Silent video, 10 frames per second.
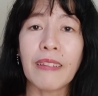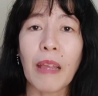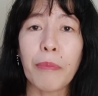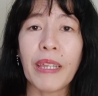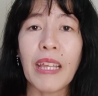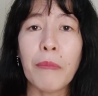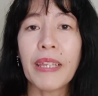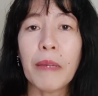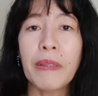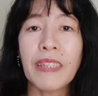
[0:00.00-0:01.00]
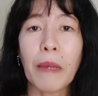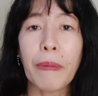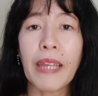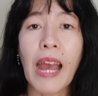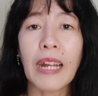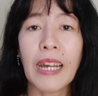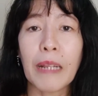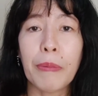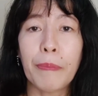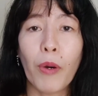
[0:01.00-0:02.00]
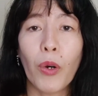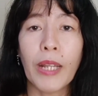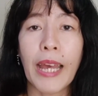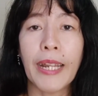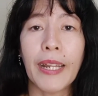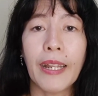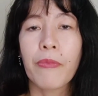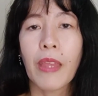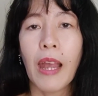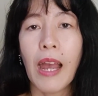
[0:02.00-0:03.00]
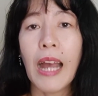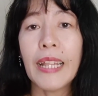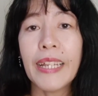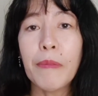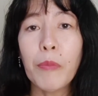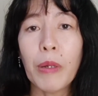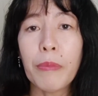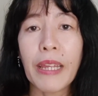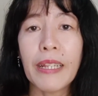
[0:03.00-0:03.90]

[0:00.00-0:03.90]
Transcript: sampai ia mencapai akar pepohonan. Hal ini membuat Brian